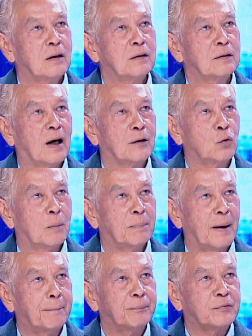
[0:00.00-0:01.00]
ขึ้นดังด่วน
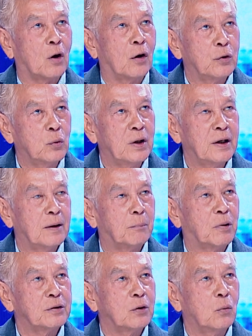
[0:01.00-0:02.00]
ปั๊บต่อด้วย
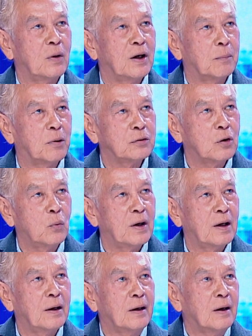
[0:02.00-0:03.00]
มอเตอร์เวย์ มอเตอร์เว
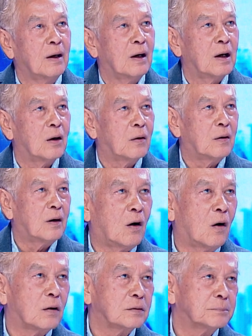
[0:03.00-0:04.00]
ย์เรา
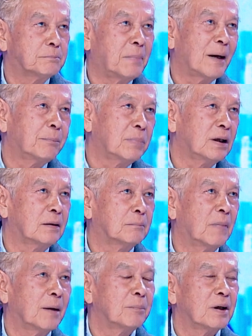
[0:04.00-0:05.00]
ออกบ้านบึง
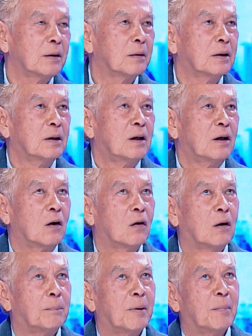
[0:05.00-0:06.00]
บ้านบึงก็
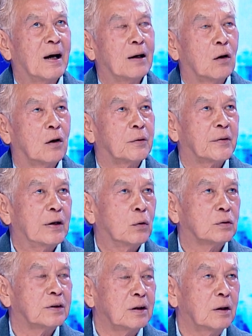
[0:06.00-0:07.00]
ประมาณร้อยกว่ากิโล
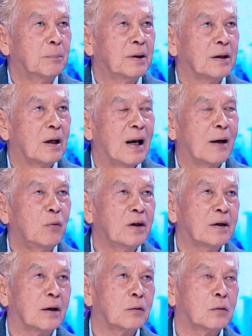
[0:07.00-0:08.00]
ถึงอำเภอแกลงวิ่ง
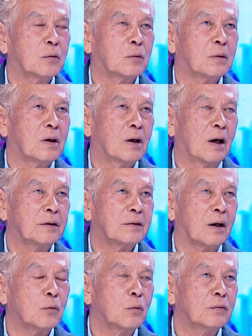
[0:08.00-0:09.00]
จาก
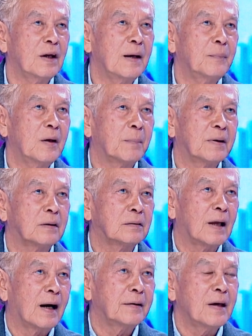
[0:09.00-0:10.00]
จากกรุงเทพเนี่ยไปถึง
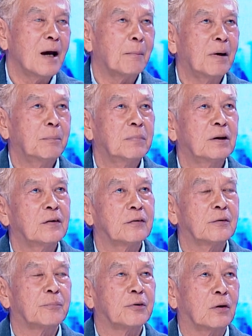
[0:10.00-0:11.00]
ทางแยกบ้านบึง
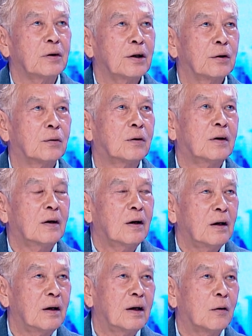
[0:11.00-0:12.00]
72 กิโล
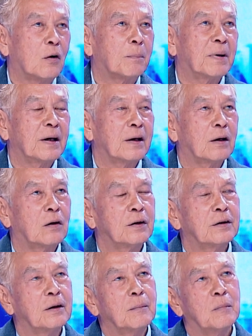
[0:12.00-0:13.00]
เลี้ยวออกไปอีกร้อย
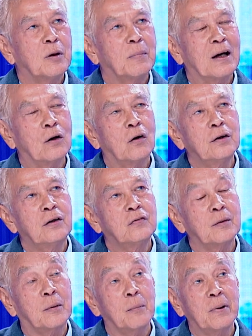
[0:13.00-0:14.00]
ประมาณ
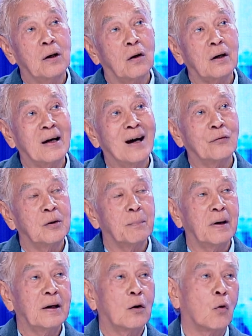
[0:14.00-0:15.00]
120 ก็เป็น 190
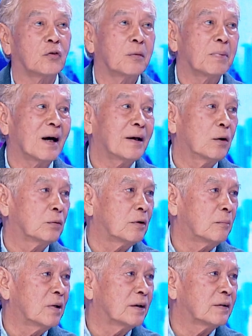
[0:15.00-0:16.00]
ไปอีก65 กิโลถึ
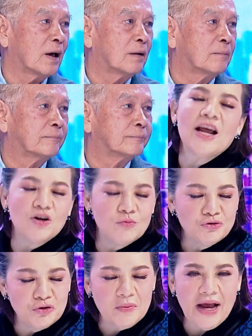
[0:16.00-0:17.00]
งเมืองจันทร์ไม่ยาวคุณ
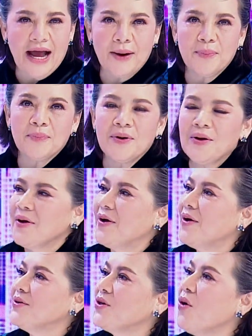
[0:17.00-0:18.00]
ผู้ชมค่ะ200 กว่ากิโล
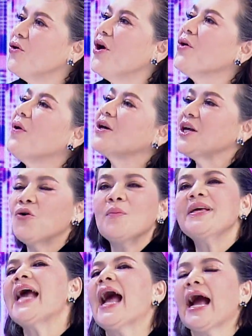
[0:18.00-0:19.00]
200 กว่ากิโล
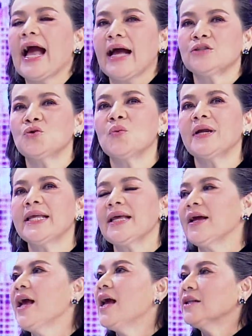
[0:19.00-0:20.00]
ไม่ยากค่ะทุกวันนี้
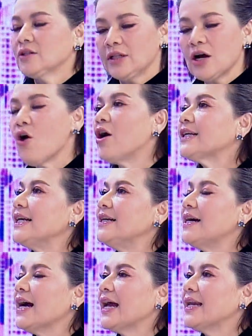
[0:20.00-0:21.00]
ละครกี่
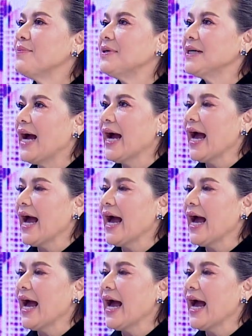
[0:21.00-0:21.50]
เรื่องคะในมืออา